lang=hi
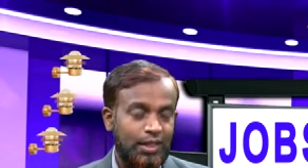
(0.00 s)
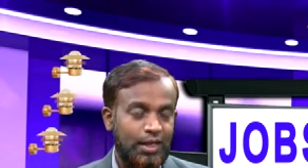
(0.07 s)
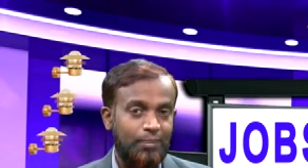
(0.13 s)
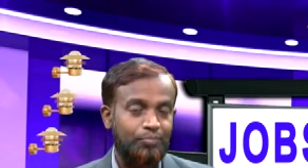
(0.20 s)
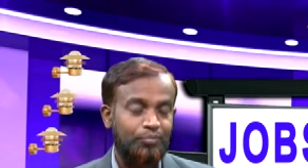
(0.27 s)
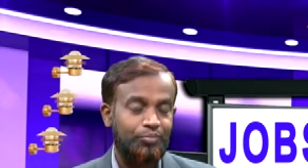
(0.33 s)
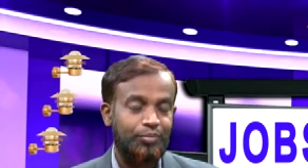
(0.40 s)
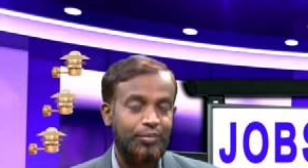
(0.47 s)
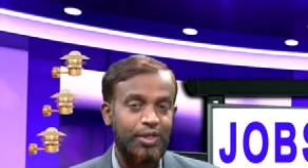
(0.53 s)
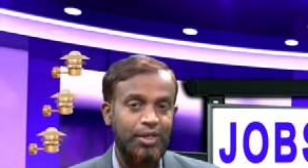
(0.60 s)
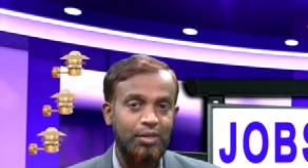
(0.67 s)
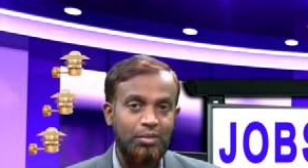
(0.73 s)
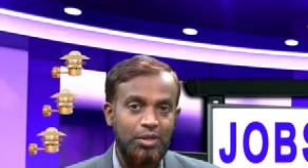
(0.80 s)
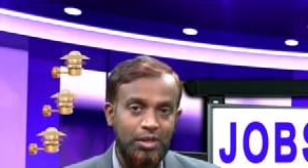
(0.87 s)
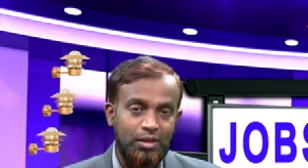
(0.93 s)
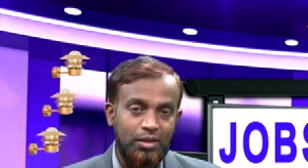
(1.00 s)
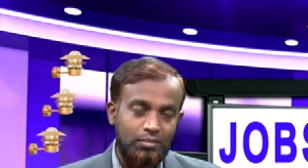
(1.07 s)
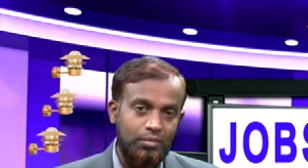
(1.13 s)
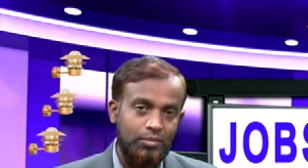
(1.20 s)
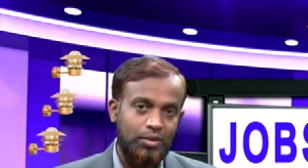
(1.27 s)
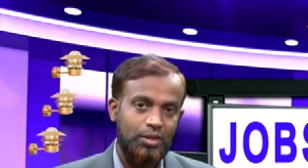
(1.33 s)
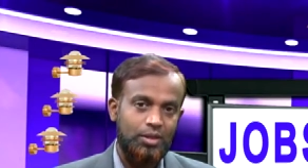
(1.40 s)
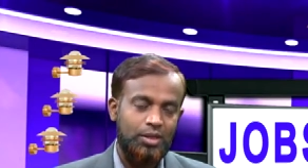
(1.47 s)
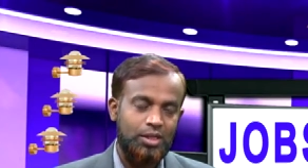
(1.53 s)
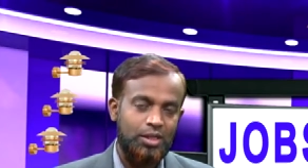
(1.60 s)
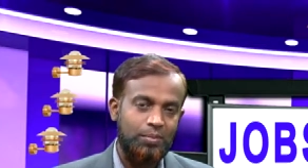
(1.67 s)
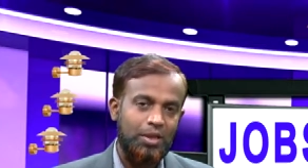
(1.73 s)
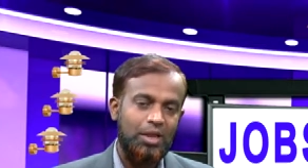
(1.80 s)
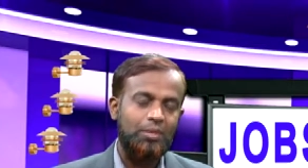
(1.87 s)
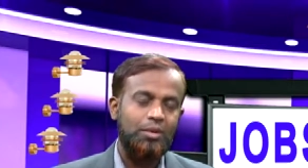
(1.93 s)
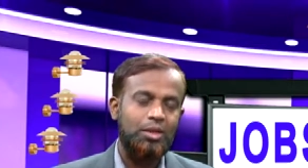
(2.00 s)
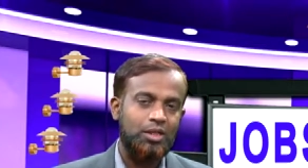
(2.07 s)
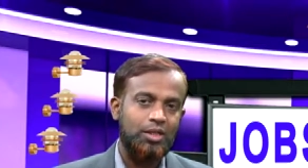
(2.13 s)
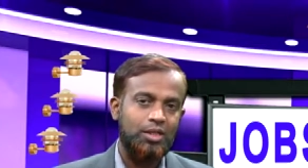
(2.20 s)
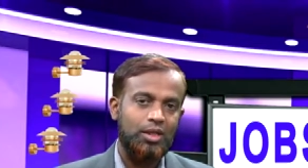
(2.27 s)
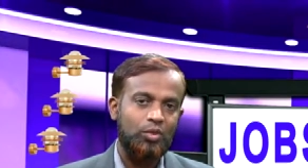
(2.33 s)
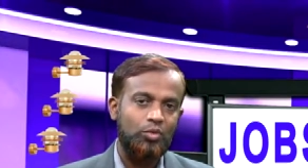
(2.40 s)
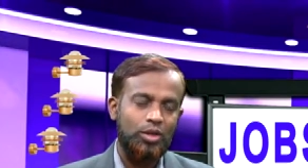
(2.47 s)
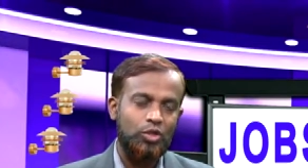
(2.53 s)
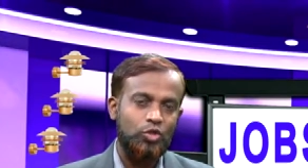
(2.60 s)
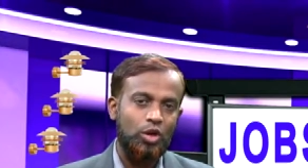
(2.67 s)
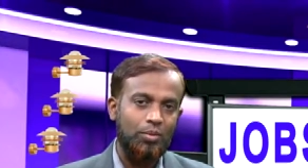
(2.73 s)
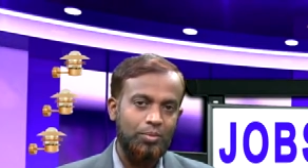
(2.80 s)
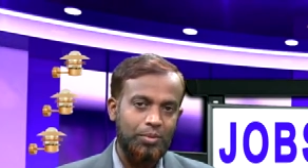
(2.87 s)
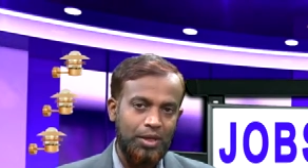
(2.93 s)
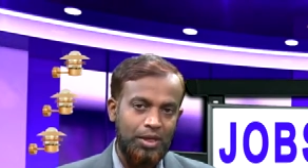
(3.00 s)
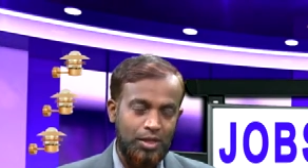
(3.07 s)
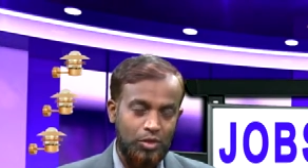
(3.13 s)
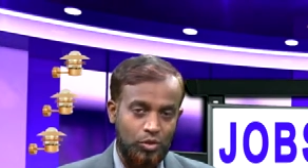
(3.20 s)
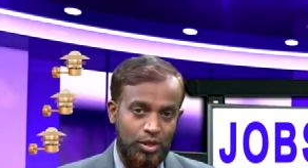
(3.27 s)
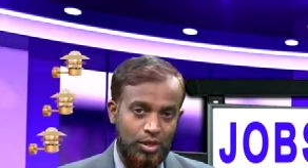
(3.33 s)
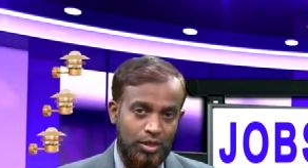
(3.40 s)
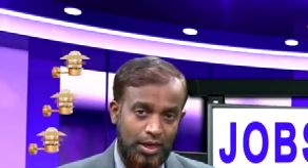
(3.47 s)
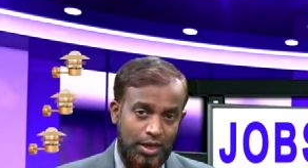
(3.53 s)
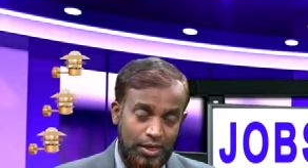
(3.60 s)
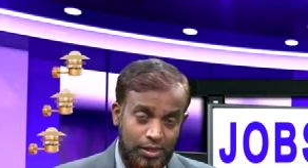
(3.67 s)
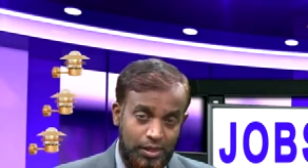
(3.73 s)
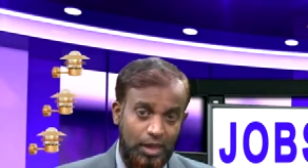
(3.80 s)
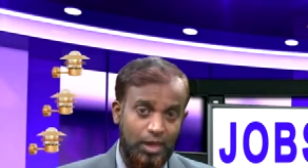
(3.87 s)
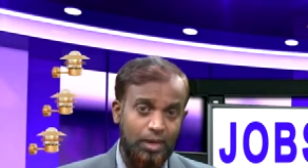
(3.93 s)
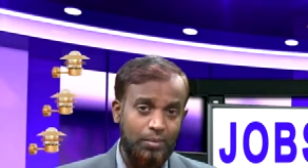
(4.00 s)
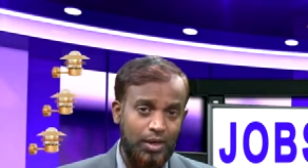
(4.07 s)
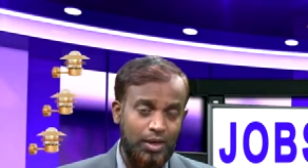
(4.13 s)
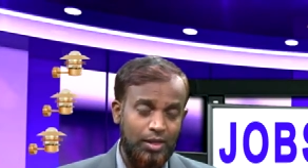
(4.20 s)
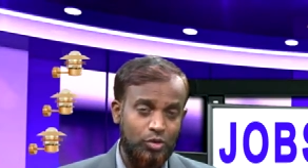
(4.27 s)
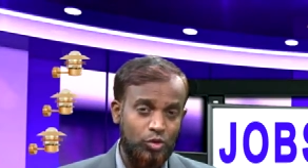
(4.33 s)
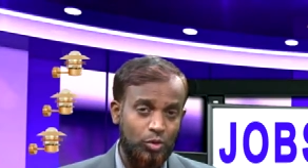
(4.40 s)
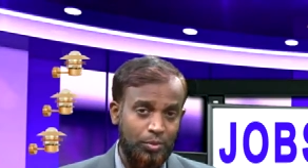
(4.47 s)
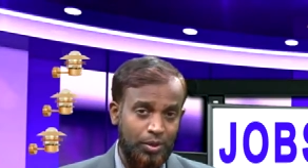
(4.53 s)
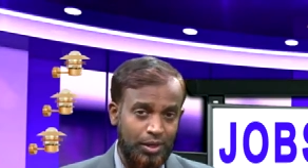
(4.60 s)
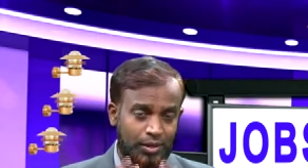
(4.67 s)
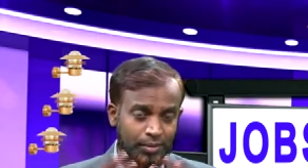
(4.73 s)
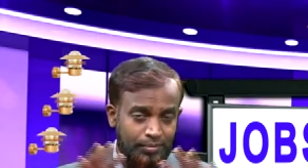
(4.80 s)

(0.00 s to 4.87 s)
आप देखिए मैं इससे पहले भी डिस्कस किया हूँ कि जॉब के लिए जो ना एच में खासतौर पर